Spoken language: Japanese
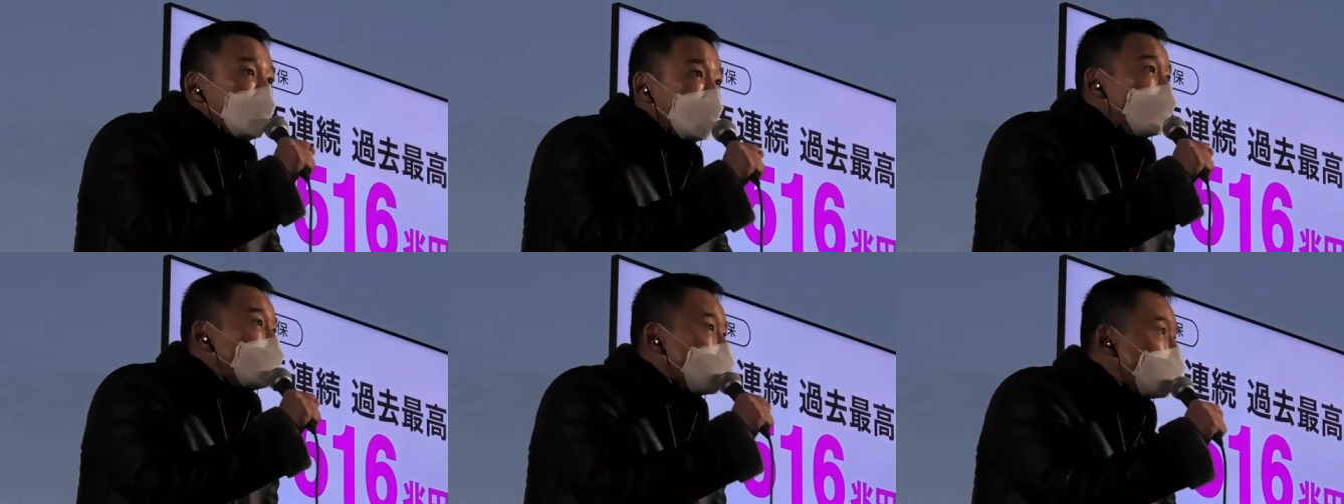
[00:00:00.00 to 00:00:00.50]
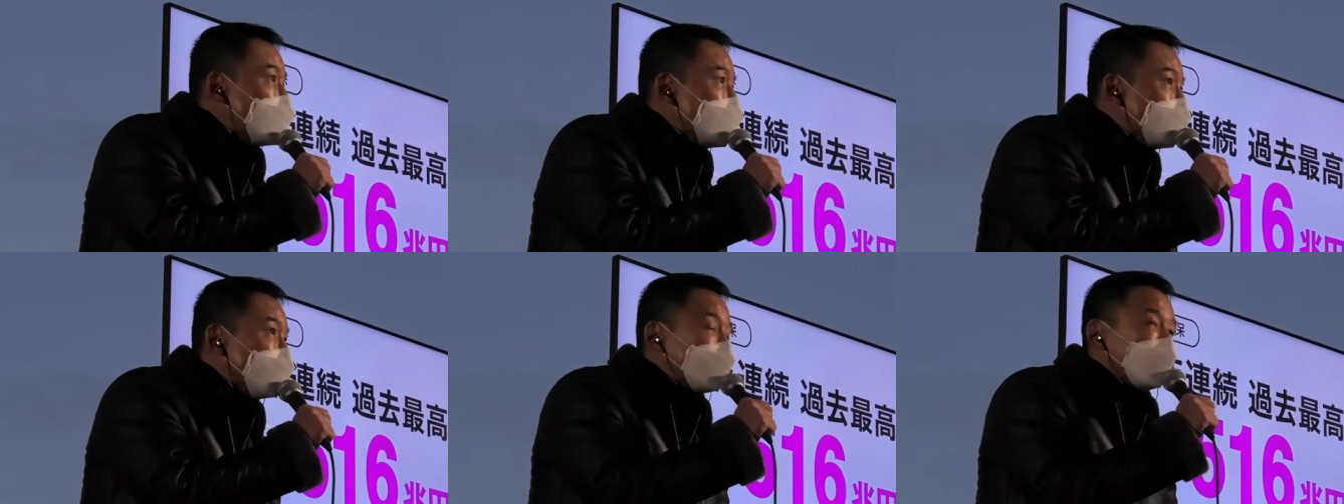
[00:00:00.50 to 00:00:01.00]
圧力は
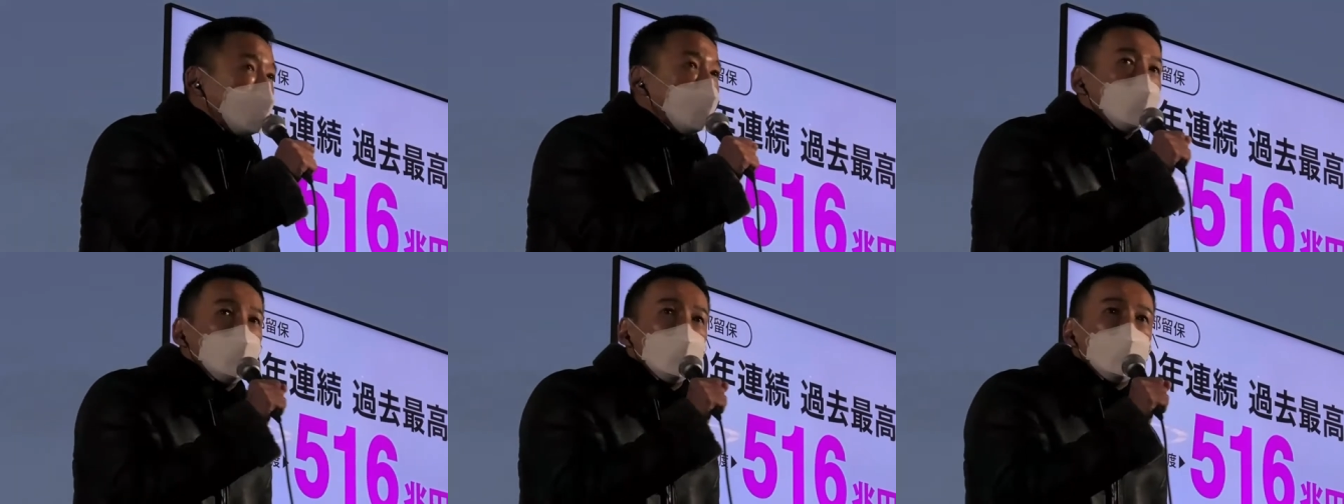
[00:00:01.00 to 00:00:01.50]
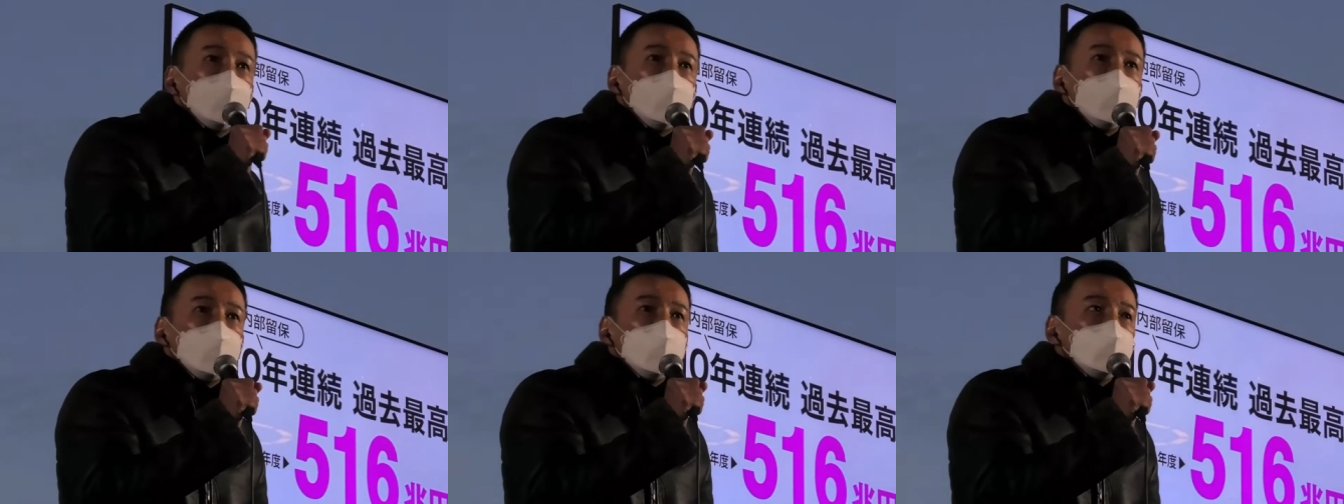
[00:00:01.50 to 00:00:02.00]
当然抑えられま
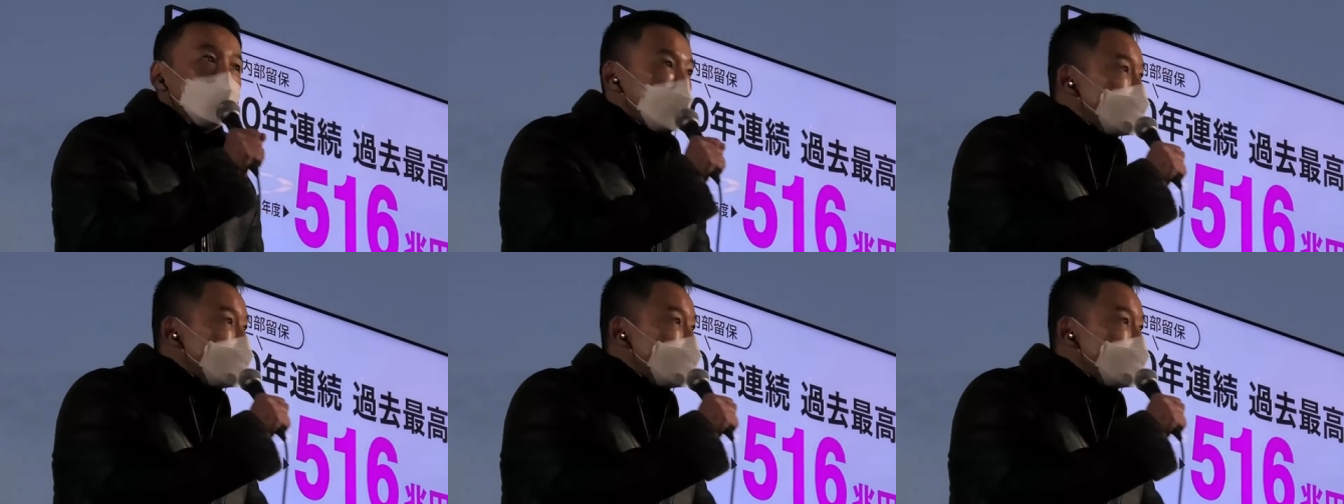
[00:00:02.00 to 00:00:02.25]
すよ。